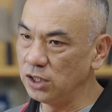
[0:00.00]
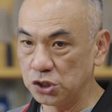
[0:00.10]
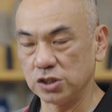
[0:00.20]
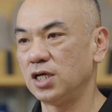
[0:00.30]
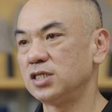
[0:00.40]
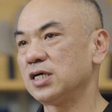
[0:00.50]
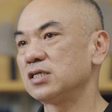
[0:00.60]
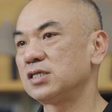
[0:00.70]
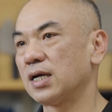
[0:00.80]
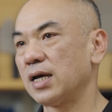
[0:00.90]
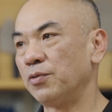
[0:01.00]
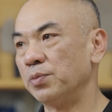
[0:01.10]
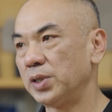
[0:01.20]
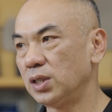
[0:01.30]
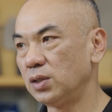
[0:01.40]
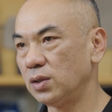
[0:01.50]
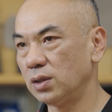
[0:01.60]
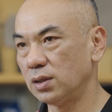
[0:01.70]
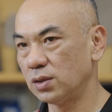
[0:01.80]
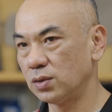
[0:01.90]
二十年这样下来，我们跟
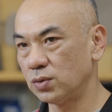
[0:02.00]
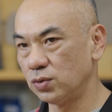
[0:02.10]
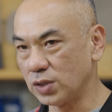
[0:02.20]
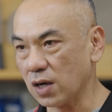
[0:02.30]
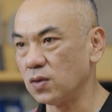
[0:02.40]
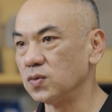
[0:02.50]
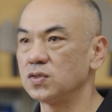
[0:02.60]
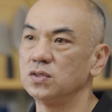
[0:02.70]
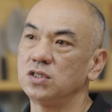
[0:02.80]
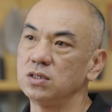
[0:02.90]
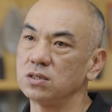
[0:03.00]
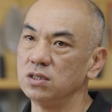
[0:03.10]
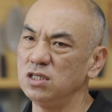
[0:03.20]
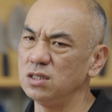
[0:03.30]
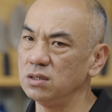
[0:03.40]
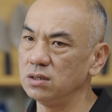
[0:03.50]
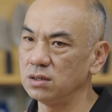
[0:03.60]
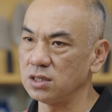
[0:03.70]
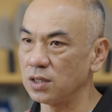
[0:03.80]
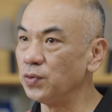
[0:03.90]
库卡公司其实已经
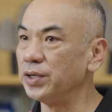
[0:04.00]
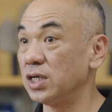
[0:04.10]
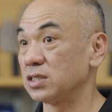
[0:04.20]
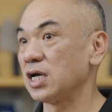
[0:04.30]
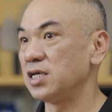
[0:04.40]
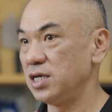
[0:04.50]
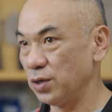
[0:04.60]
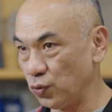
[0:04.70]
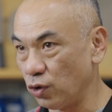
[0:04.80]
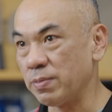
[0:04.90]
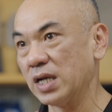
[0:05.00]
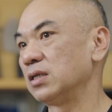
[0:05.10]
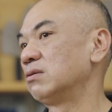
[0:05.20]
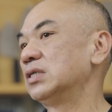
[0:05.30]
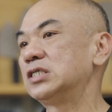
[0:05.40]
成为一个产业伙伴的关